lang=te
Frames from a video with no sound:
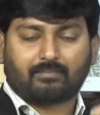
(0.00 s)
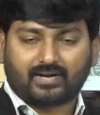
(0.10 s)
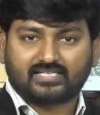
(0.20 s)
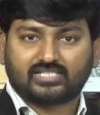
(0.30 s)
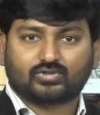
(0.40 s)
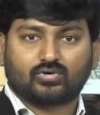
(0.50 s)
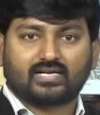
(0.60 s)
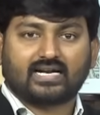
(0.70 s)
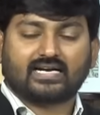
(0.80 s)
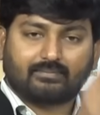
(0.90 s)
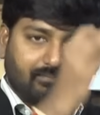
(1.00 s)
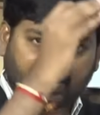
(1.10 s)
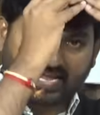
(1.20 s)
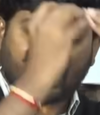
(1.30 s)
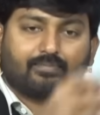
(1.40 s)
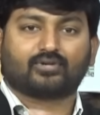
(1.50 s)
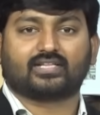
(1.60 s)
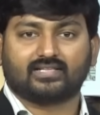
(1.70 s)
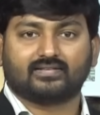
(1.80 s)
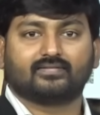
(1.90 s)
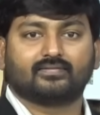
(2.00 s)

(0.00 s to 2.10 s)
అప్లై చేసుకోండి అని అంటే అయిపోతుంది